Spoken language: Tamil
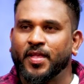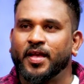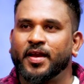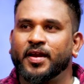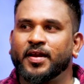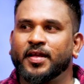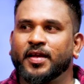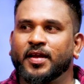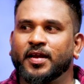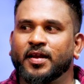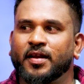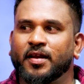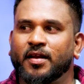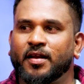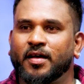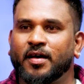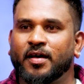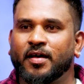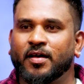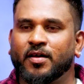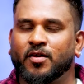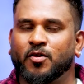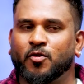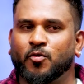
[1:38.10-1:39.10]
எனக்கு என்னென்னா
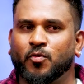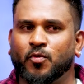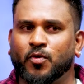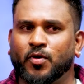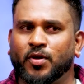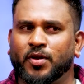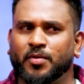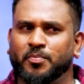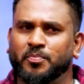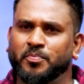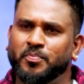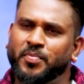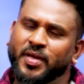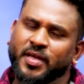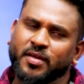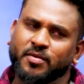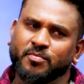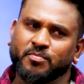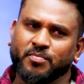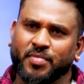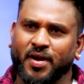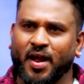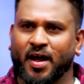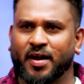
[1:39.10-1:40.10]
ஒரு பிக்
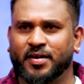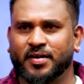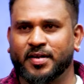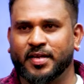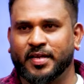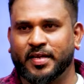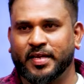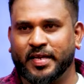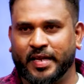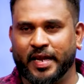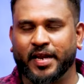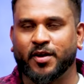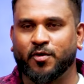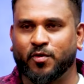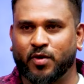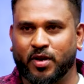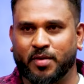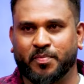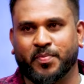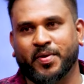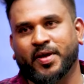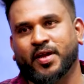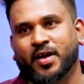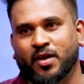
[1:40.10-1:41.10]
பிராண்ட்
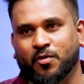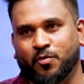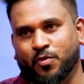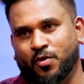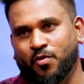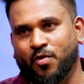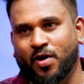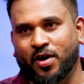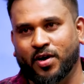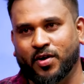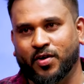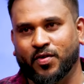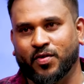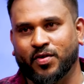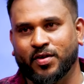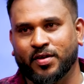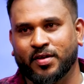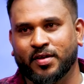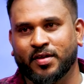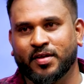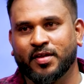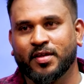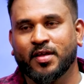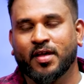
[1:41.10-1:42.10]
என்னுடைய பேரில் உருவாக்கணும்
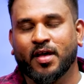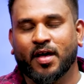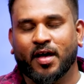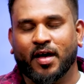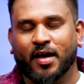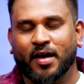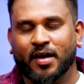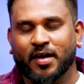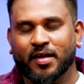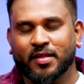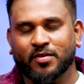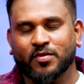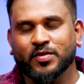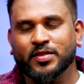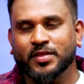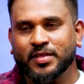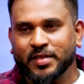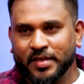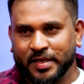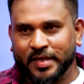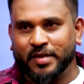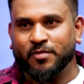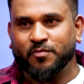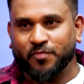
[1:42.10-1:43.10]
அதை
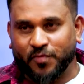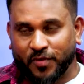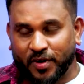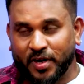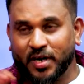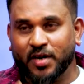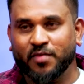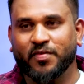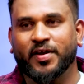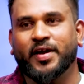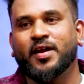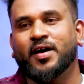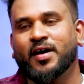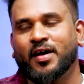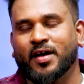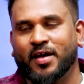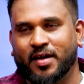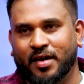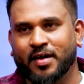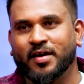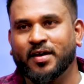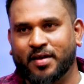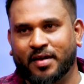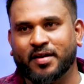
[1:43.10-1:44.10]
வந்து வேர்ல்டு வைடாக
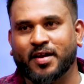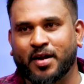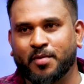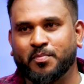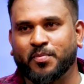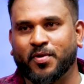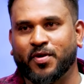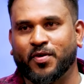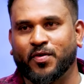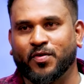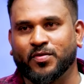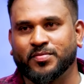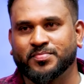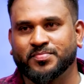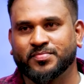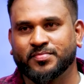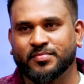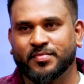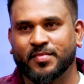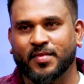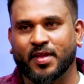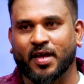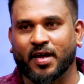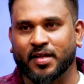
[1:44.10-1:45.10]
ரன் பண்ணணும்
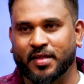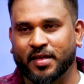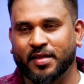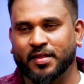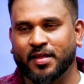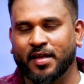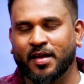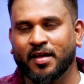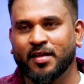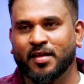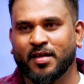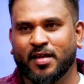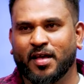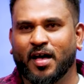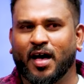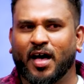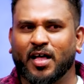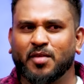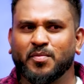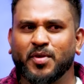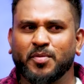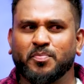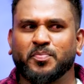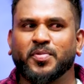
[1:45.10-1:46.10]
அதே தான்
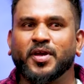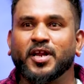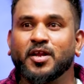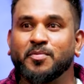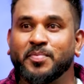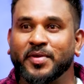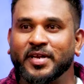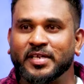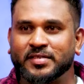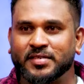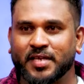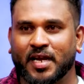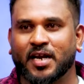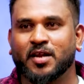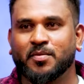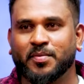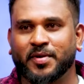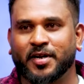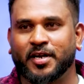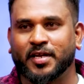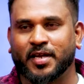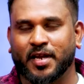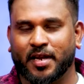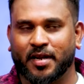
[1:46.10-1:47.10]
அதுமாதிரி பெரிய பெரிய
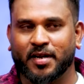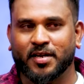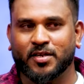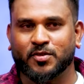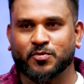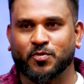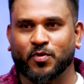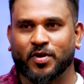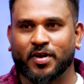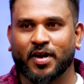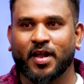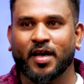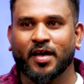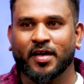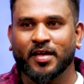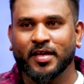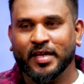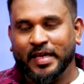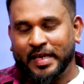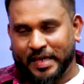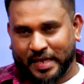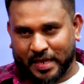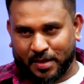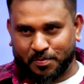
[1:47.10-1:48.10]
செலிபிரிட்டிக்கு என்ன சொல்கிறேன்னா
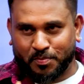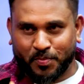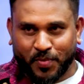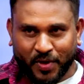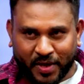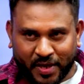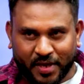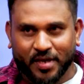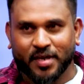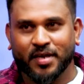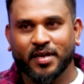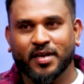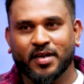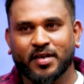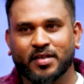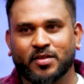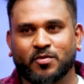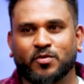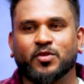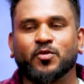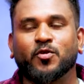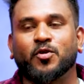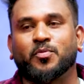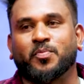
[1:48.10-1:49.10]
இப்போ இங்கே
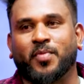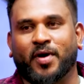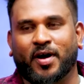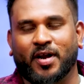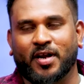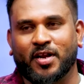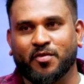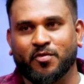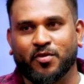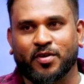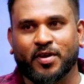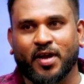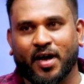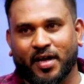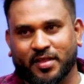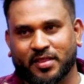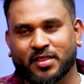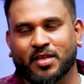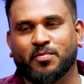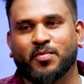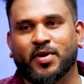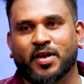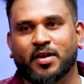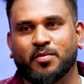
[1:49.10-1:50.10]
இருக்கிறது வந்து ஒரு பாலிவுட்
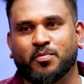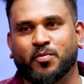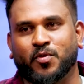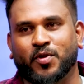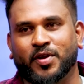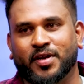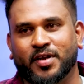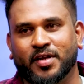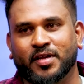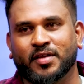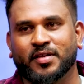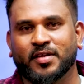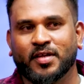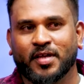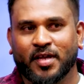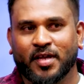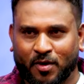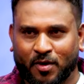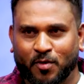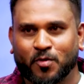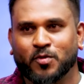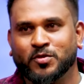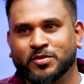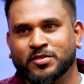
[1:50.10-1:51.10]
அந்த மாதிரி போயிட்டு
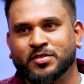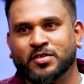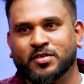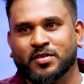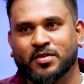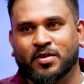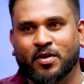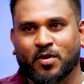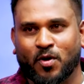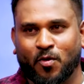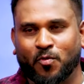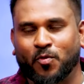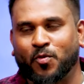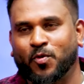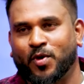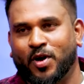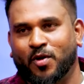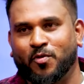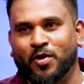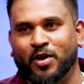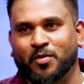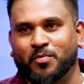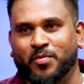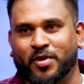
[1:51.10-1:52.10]
கொஞ்சம் அவங்க
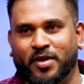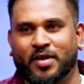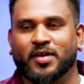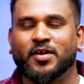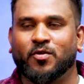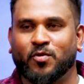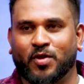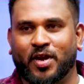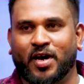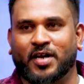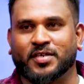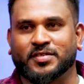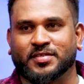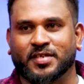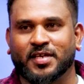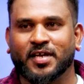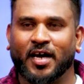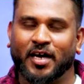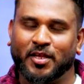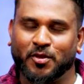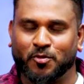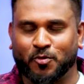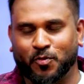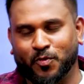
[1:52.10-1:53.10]
கூடலாம் ஒர்க் பண்ணணும்னு ஒரு ஆசை
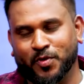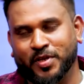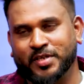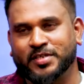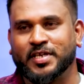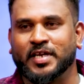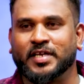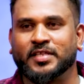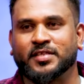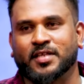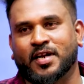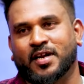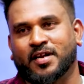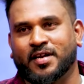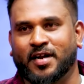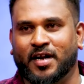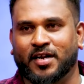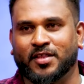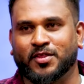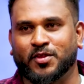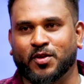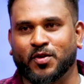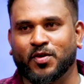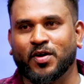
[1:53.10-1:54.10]
அது கூடிய சீக்கிரத்தில்
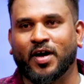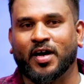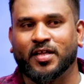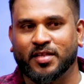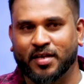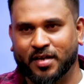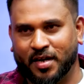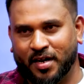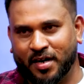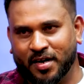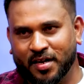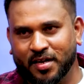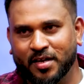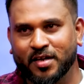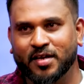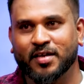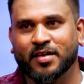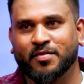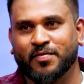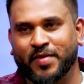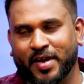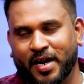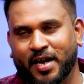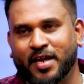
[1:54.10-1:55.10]
நடந்துடும் அதுக்கான
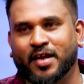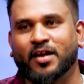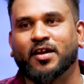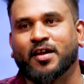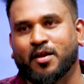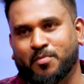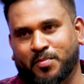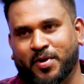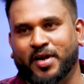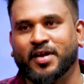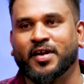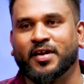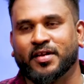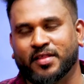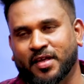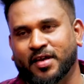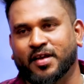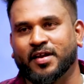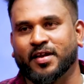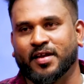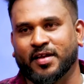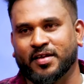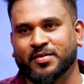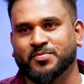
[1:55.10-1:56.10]
வேலைகளை நான் பண்ணிட்டு
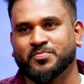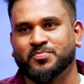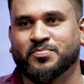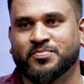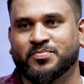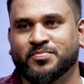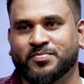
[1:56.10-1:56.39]
தான் இருக்கேன்